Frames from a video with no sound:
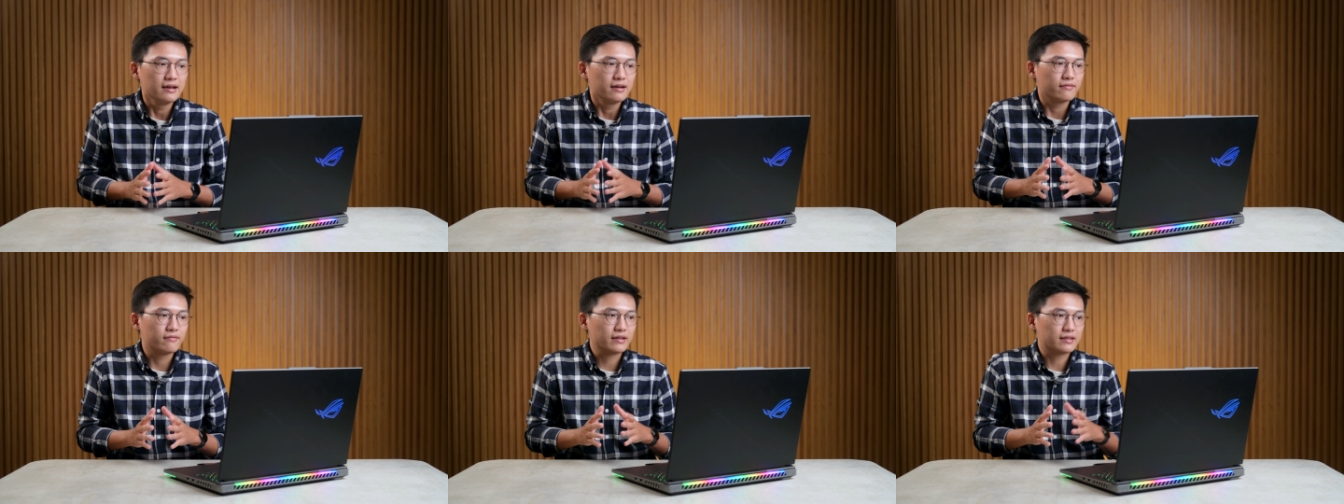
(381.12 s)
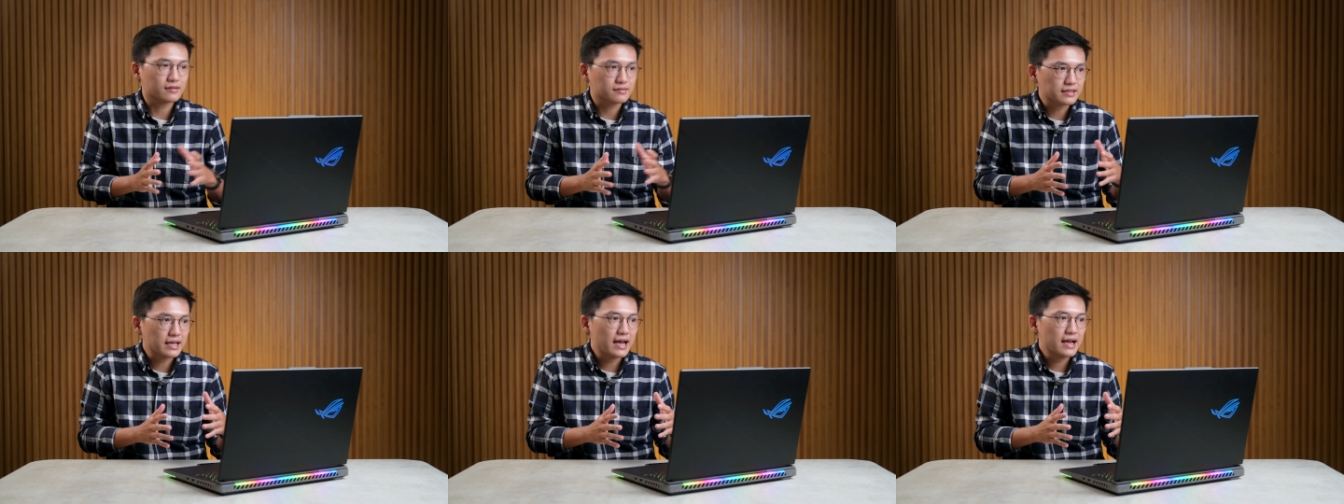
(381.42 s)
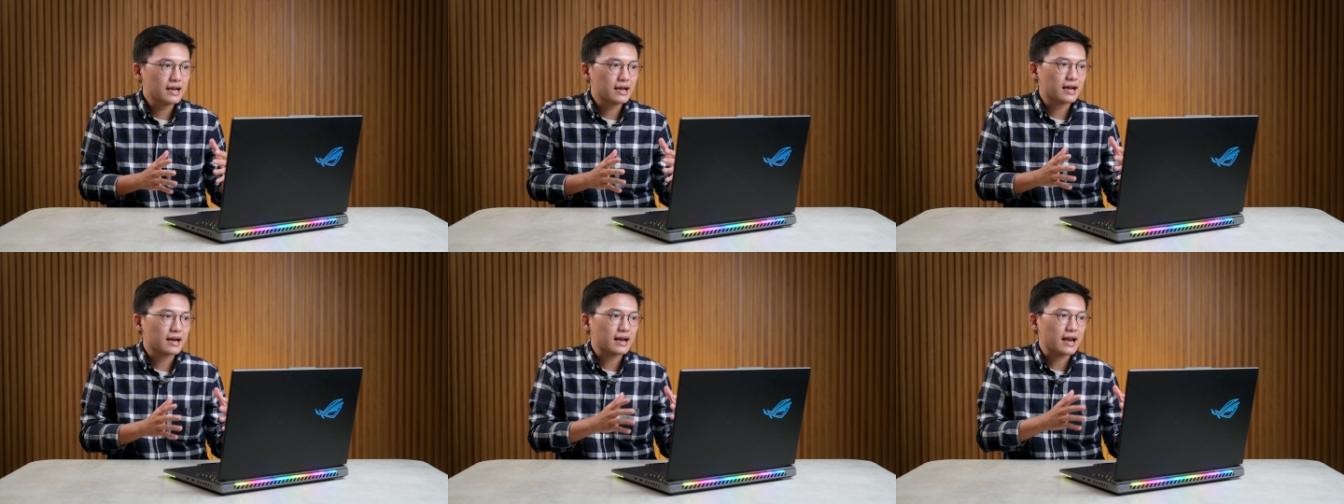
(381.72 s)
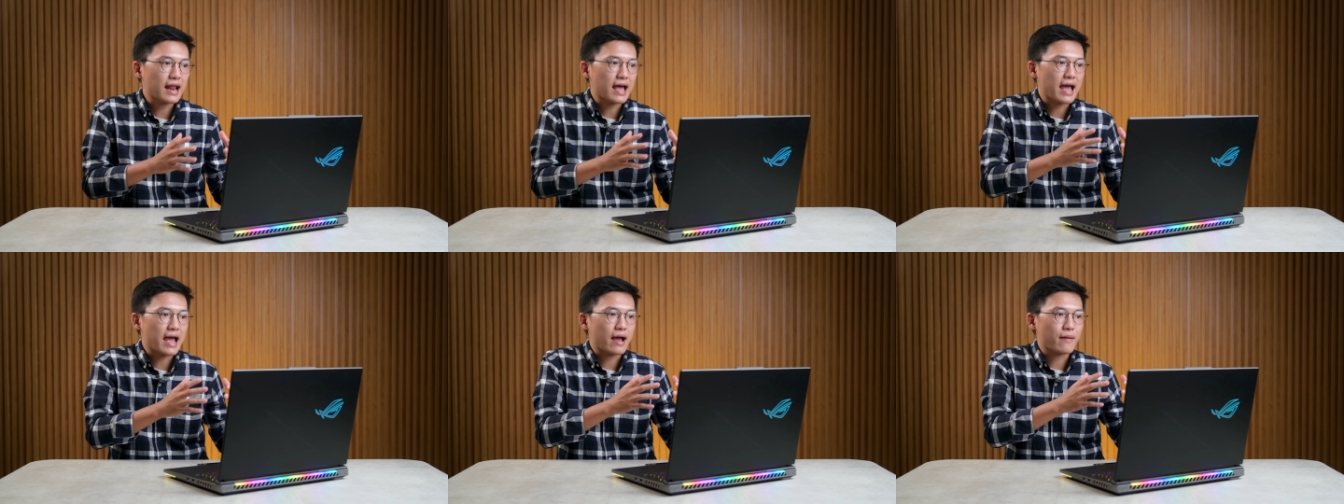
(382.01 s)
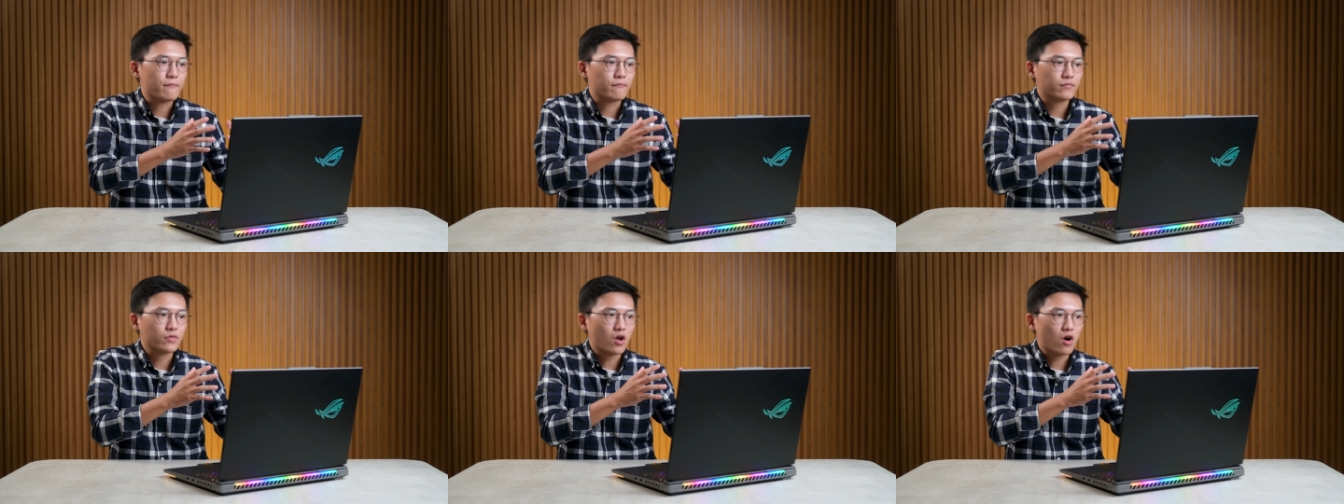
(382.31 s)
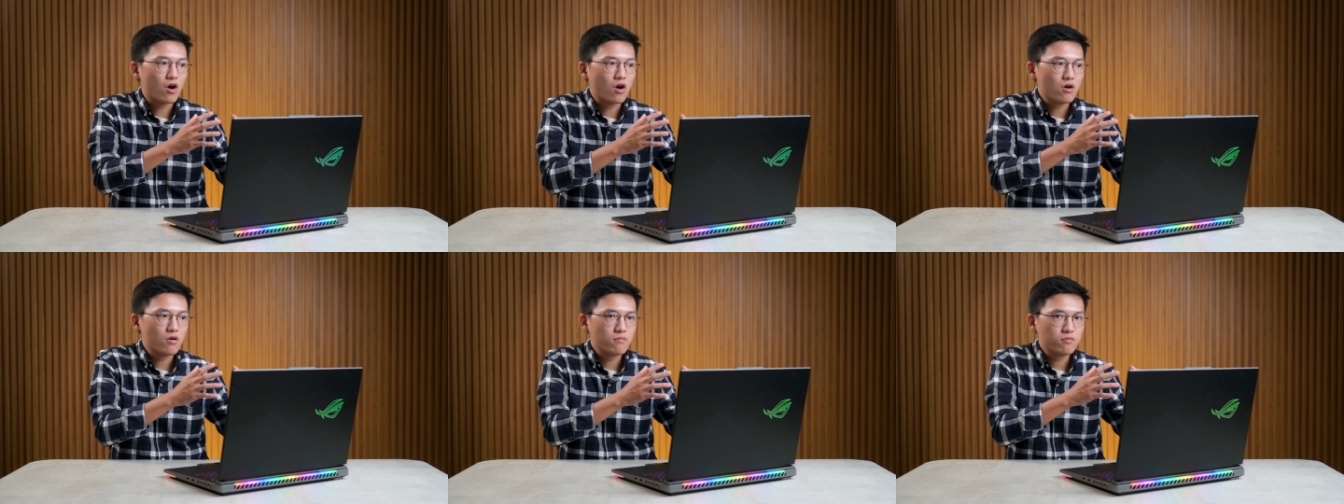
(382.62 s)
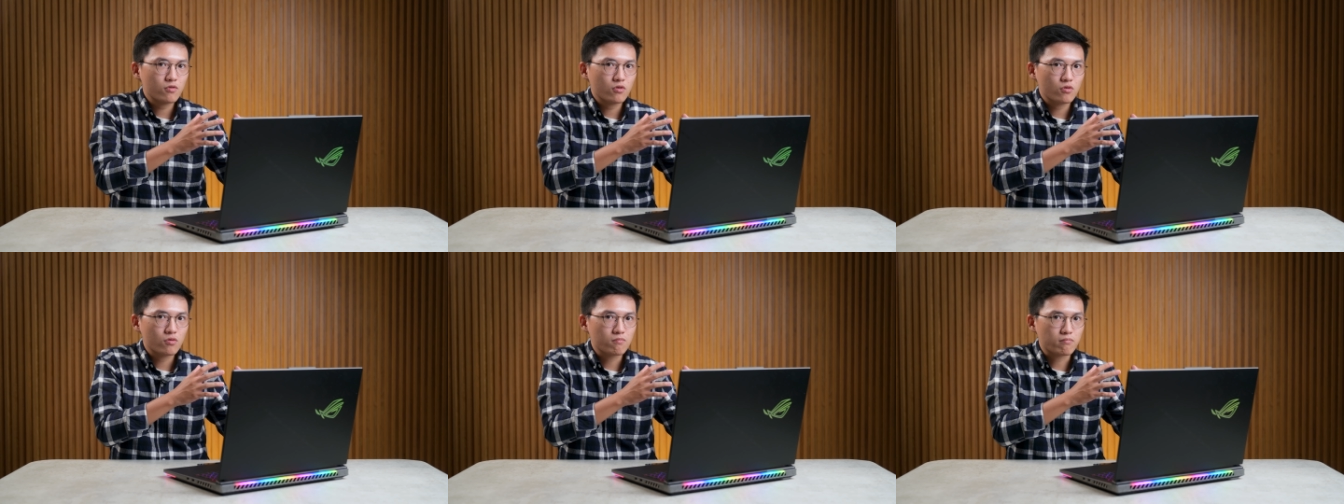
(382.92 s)
và thực tế rằng là nó
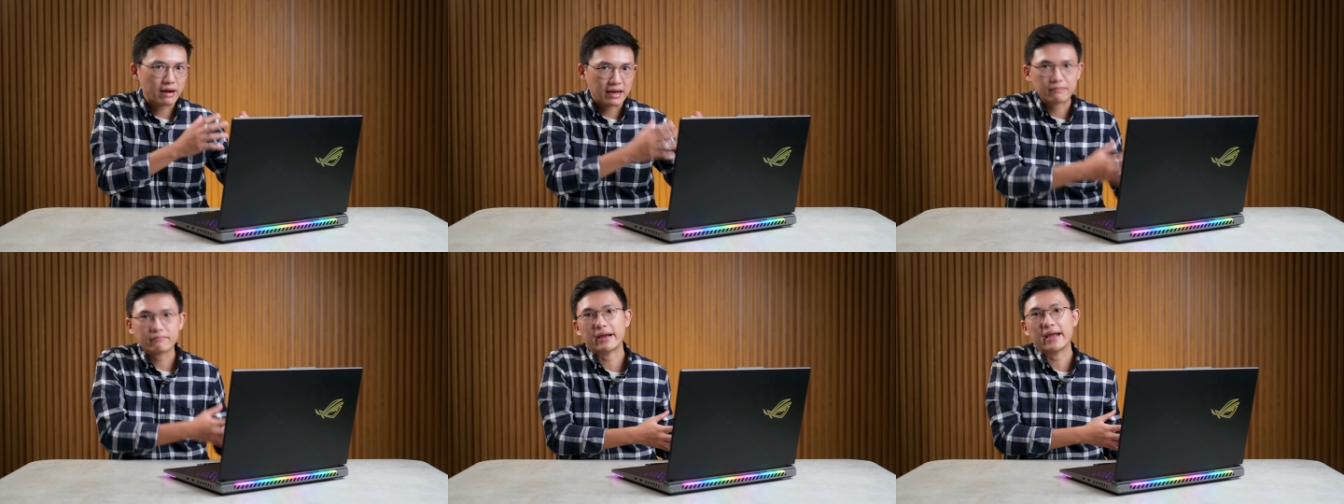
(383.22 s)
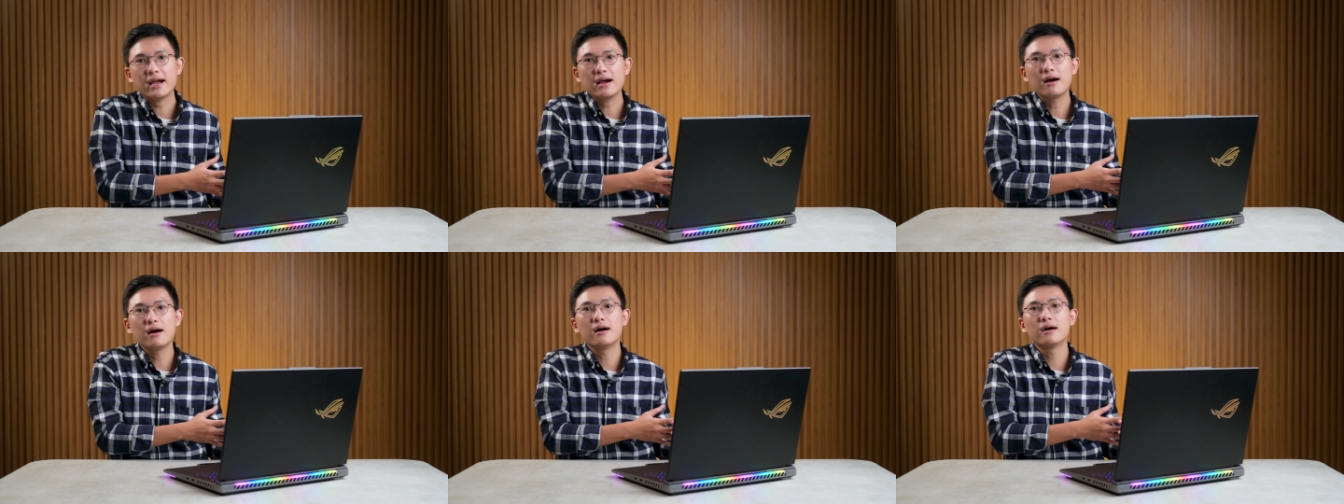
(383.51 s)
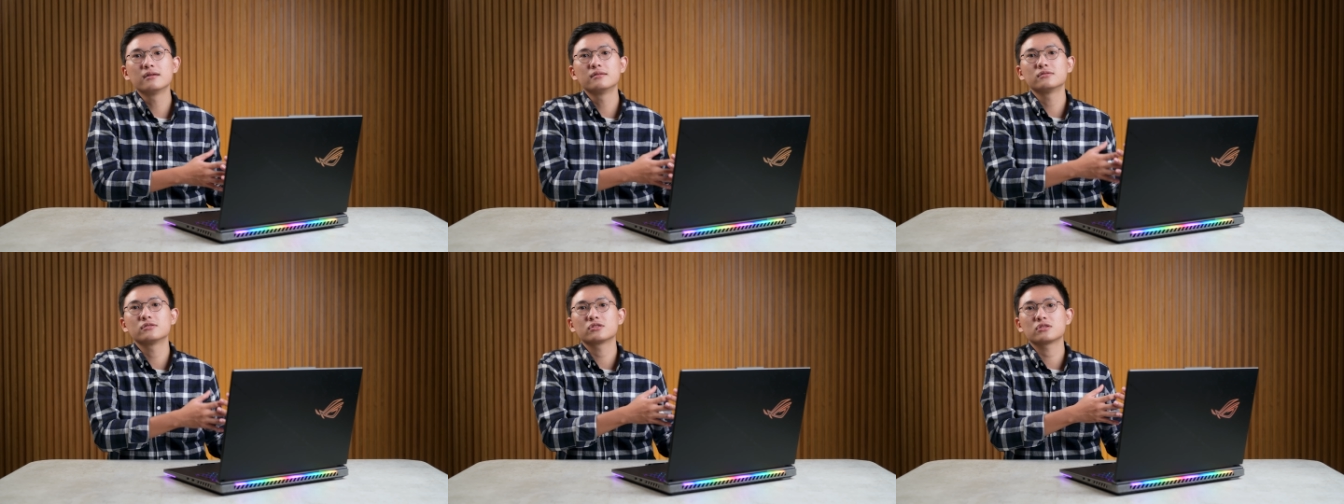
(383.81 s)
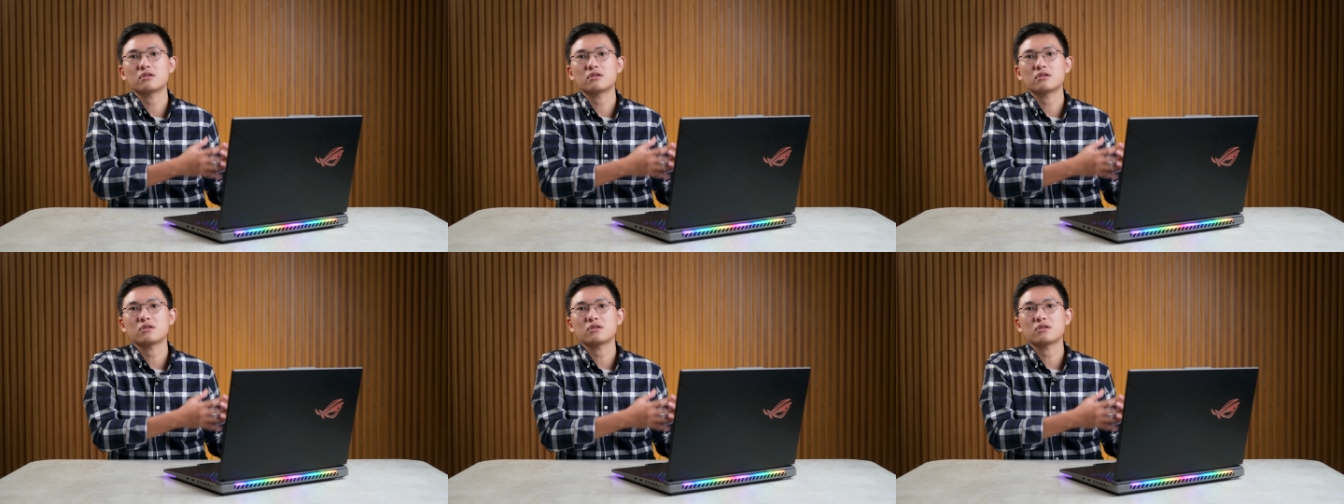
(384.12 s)
mạnh mẽ hơn